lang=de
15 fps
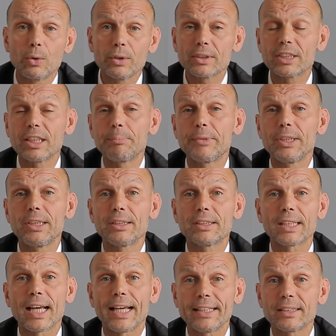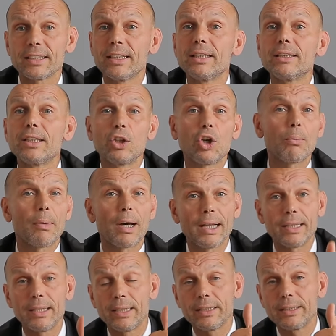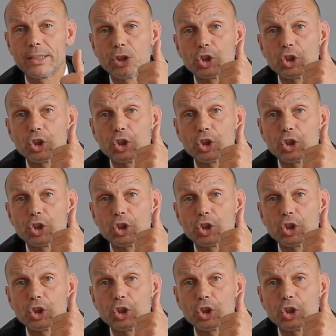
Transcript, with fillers: Und es gibt dir die Zeit, dir nochmal